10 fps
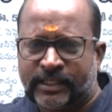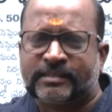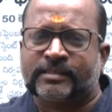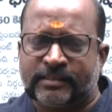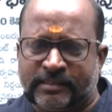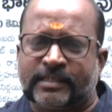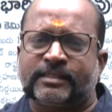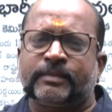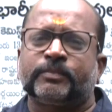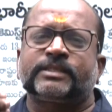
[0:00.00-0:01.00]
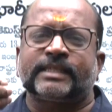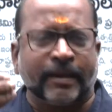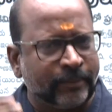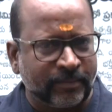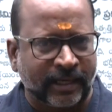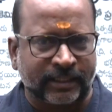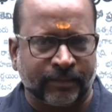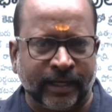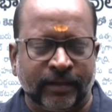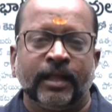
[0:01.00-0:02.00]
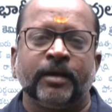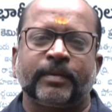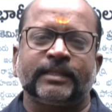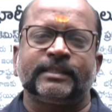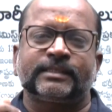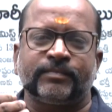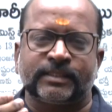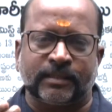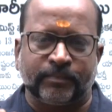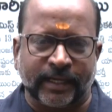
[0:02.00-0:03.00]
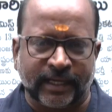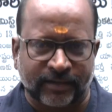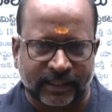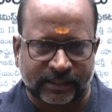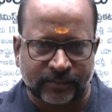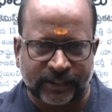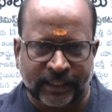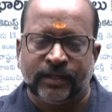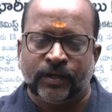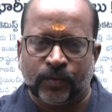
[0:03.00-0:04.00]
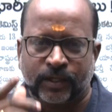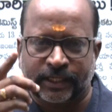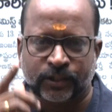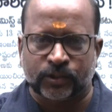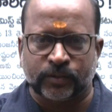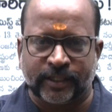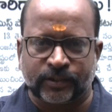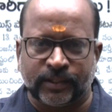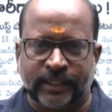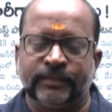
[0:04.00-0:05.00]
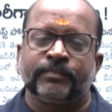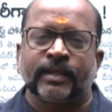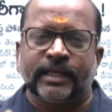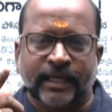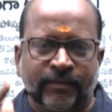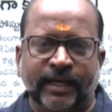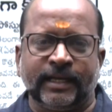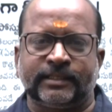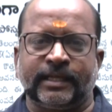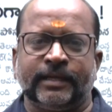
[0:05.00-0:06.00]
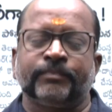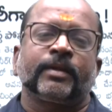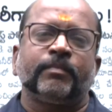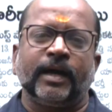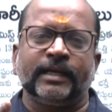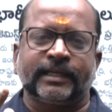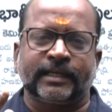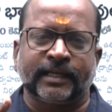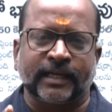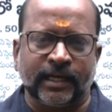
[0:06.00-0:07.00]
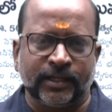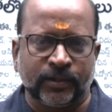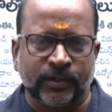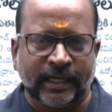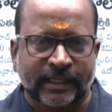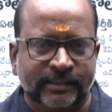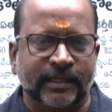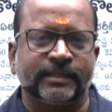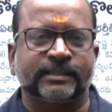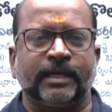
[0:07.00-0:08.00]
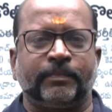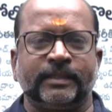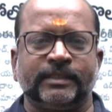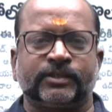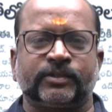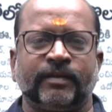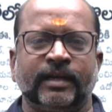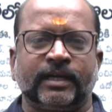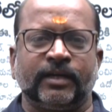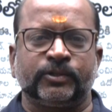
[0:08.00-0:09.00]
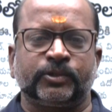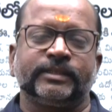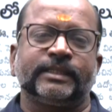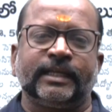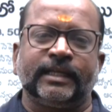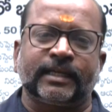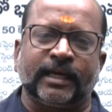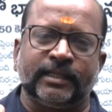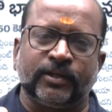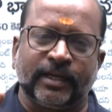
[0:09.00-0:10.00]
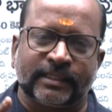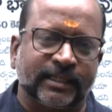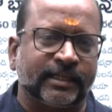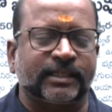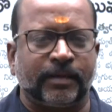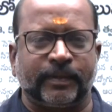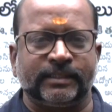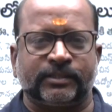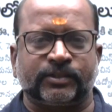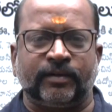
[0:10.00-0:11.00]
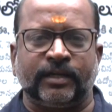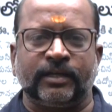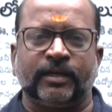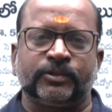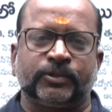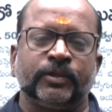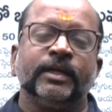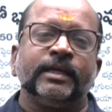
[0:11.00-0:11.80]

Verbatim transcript: జస్ట్ జస్ట్ ఇప్పుడు శాంపిల్ మాత్రమే ప్రతి సంవత్సరం పడే అవకాశం ఉంది ఒకటి గుర్తుపెట్టుకోండి ఎవరైతే పాలిటెక్నిక్ కాలేజీలో లెక్చరర్స్గా పనిచేస్తున్న వాళ్ళు కావచ్చు ఇంజనీరింగ్ కాలేజీలో లెక్చరర్స్గా పనిచేస్తున్న వాళ్ళు కావచ్చు